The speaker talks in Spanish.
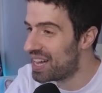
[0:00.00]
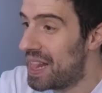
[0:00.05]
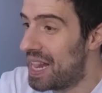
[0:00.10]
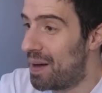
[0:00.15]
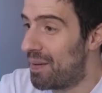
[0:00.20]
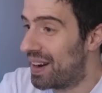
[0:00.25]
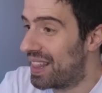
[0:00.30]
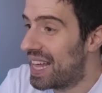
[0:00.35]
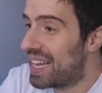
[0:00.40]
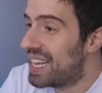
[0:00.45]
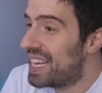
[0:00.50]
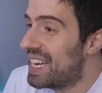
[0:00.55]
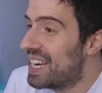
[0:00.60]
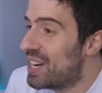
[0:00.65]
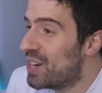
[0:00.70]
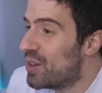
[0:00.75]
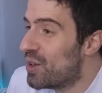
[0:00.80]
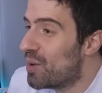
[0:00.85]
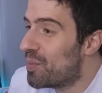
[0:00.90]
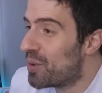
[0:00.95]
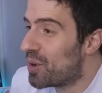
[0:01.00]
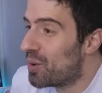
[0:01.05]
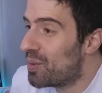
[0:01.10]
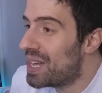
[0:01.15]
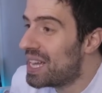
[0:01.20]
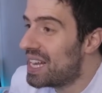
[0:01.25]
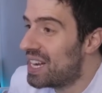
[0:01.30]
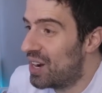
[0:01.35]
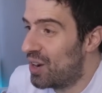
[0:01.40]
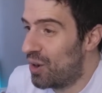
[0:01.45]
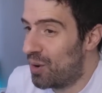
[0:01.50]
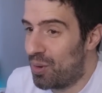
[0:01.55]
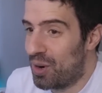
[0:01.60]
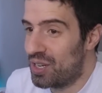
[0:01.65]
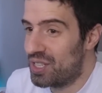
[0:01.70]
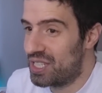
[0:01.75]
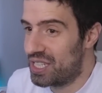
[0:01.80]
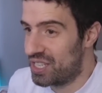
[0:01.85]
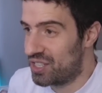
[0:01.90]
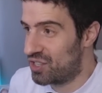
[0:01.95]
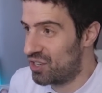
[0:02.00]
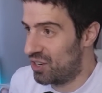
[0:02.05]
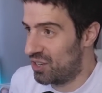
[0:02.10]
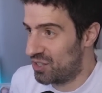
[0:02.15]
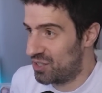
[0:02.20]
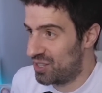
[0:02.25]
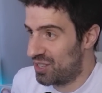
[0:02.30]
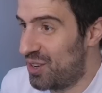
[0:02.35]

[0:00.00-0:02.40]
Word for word: la verdad que no probé los bolsillos.